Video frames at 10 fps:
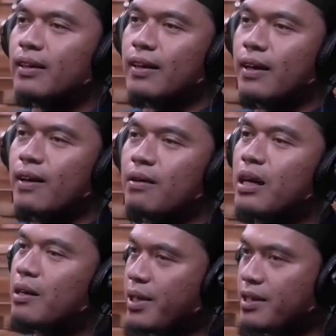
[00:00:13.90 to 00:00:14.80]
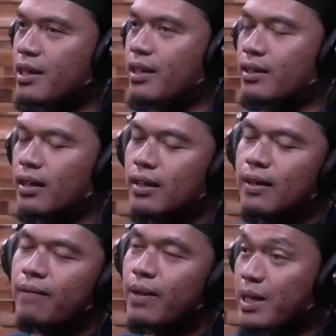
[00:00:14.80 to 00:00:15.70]
ya al-masihi,
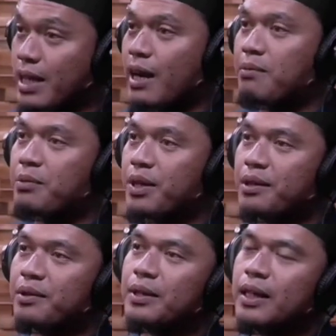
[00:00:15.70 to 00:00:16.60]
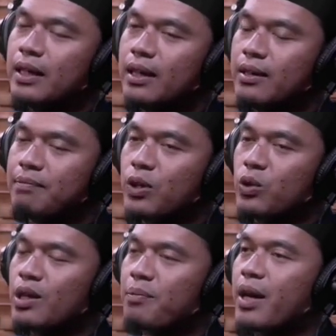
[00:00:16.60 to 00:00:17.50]
di bahasa Arabnya begitu, yeah.
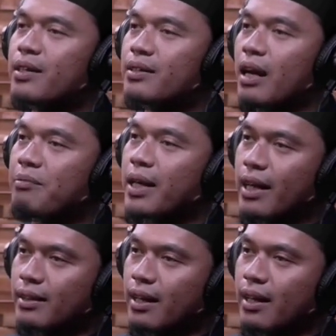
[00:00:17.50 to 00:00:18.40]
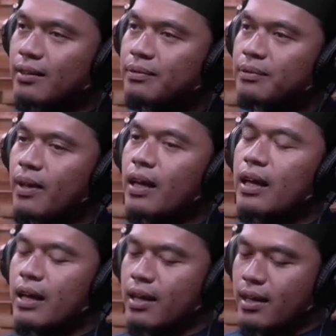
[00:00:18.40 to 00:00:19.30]
mengucapkan selamat Natal. Oke. Okay.
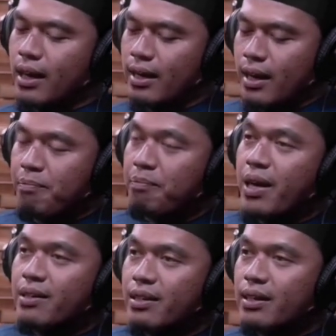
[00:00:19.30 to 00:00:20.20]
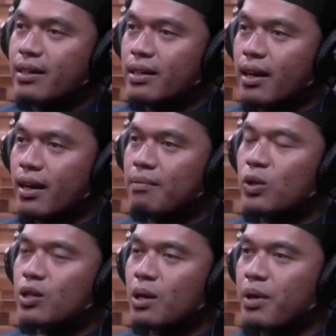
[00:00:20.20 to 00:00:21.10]
Karena basicnya
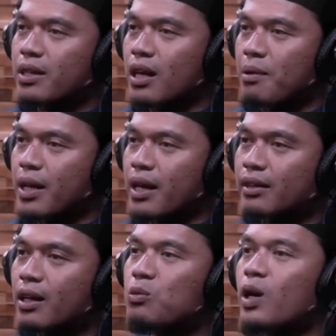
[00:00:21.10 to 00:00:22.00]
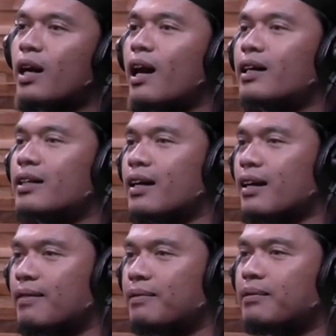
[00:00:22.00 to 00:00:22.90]
mengucapkan selamat Natal bukan akidah,
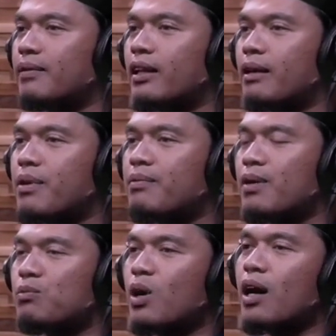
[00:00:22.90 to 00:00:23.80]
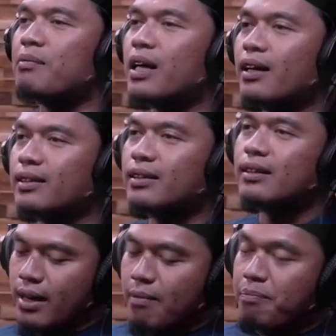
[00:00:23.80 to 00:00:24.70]
tapi bermuamalat.
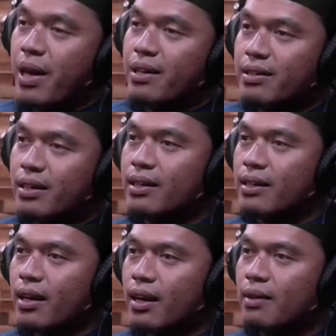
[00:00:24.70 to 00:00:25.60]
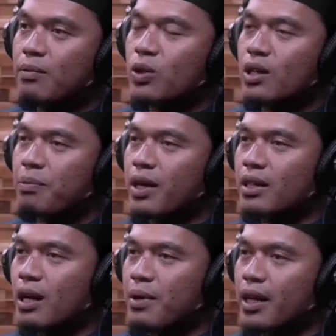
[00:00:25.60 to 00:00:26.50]
Karena basicnya mengucapkan
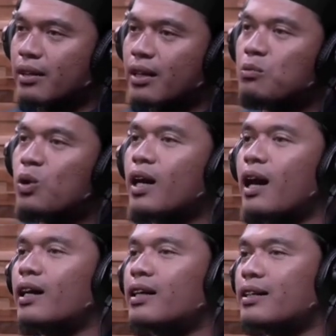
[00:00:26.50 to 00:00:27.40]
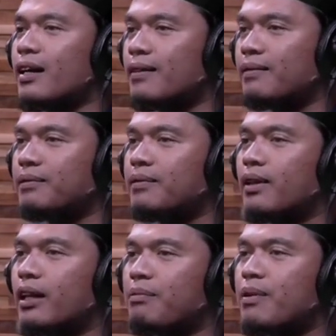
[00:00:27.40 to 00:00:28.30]
selamat Natal bukan akidah,
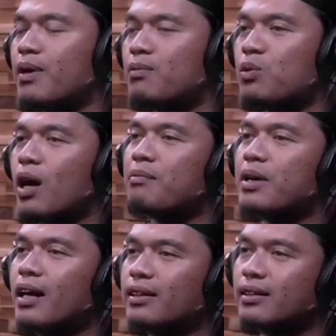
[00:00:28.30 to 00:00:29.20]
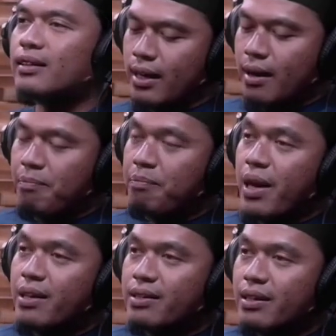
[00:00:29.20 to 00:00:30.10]
tapi amalat. Karena
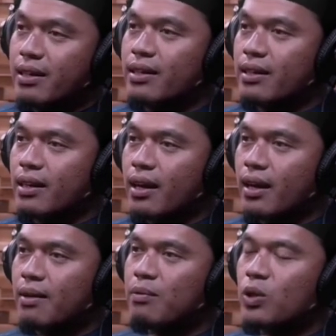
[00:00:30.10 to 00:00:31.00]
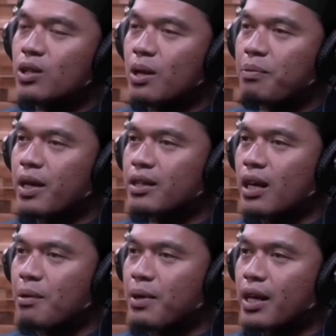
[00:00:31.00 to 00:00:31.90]
basicnya mengucapkan
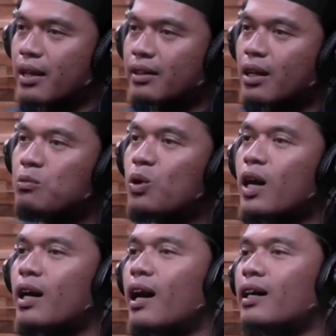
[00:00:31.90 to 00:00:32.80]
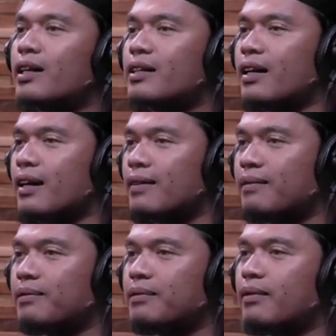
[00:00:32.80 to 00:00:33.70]
selamat Natal bukan akidah,
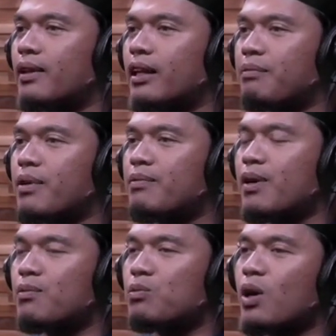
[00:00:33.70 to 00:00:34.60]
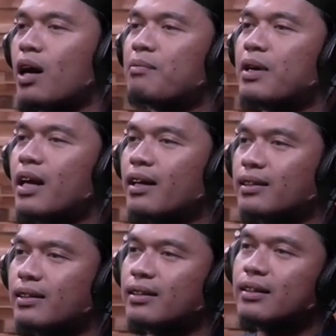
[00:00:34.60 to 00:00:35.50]
tapi bang muamalat.